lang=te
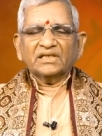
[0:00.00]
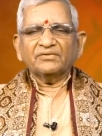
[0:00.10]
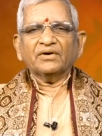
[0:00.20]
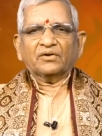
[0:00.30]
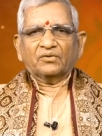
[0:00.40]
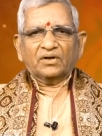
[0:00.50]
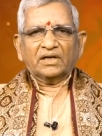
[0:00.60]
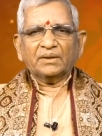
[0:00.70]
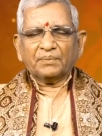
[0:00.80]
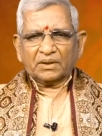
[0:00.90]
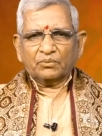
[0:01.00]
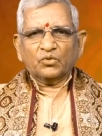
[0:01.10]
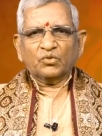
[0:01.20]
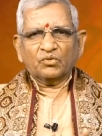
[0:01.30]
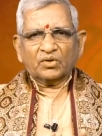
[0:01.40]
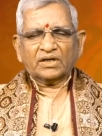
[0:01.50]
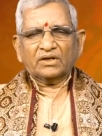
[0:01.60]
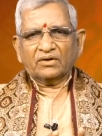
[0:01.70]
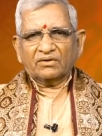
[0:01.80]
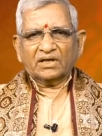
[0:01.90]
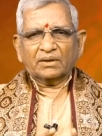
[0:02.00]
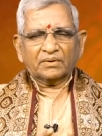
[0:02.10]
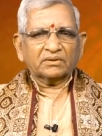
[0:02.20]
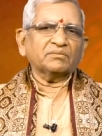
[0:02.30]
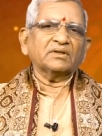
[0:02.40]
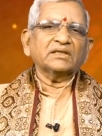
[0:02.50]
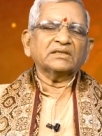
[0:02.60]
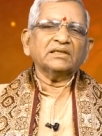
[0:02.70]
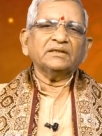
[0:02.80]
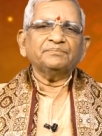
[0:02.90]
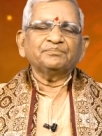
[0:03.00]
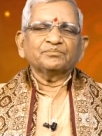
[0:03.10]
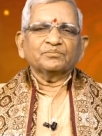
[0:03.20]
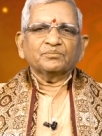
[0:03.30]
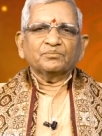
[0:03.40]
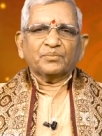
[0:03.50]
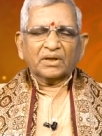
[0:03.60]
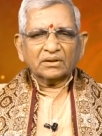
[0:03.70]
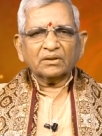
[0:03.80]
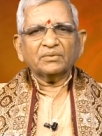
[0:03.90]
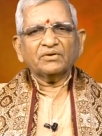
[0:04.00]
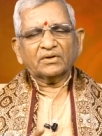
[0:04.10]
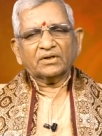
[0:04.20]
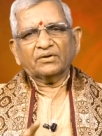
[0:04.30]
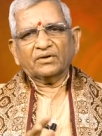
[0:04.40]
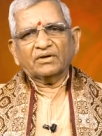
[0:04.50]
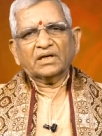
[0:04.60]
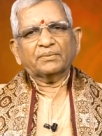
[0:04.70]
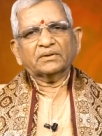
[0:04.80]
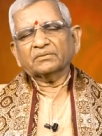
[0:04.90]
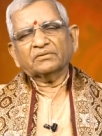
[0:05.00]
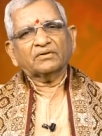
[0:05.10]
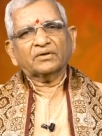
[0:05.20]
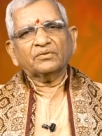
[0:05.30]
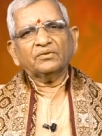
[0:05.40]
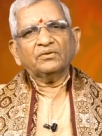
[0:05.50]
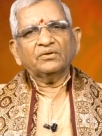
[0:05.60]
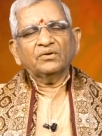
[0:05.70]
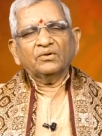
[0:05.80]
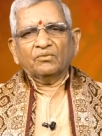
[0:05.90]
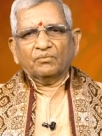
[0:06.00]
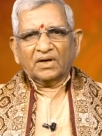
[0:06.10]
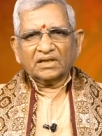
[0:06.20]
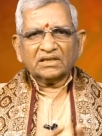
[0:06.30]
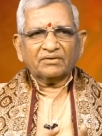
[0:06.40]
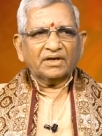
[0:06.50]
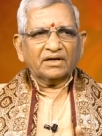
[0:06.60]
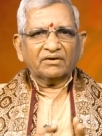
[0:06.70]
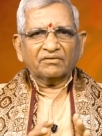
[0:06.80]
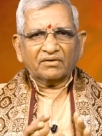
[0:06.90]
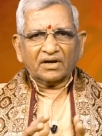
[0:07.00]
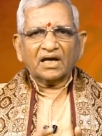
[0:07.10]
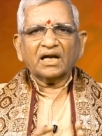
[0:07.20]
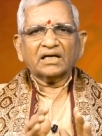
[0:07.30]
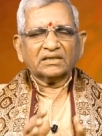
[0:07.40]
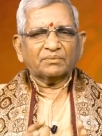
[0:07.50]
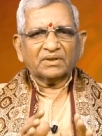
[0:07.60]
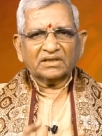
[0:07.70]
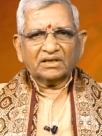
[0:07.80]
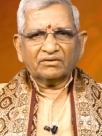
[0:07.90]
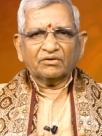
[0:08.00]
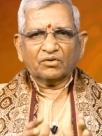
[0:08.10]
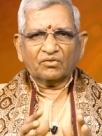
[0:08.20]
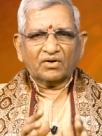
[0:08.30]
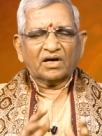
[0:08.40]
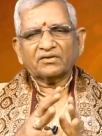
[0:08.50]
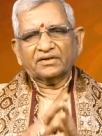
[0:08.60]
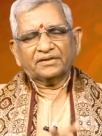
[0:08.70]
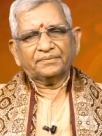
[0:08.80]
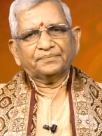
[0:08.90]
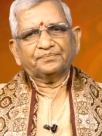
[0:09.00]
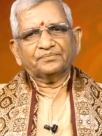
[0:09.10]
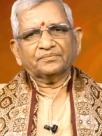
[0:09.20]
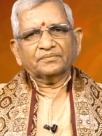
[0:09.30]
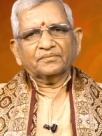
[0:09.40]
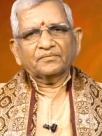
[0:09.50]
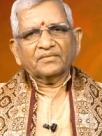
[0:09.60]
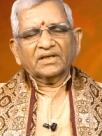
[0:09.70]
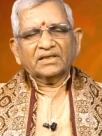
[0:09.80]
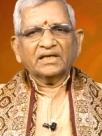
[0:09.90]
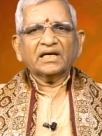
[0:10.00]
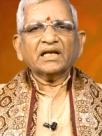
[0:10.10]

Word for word: ఈ వారం అంటే పదమూడు ఒకటి రెండు వేల పంతొమ్మిది నుంచి పంతొమ్మిది ఒకటి రెండు వేల పంతొమ్మిది వరకు మహత్తరమైనటువంటి వరాలకు సంబంధించినటువంటి ఒక వారం ఇది ఏ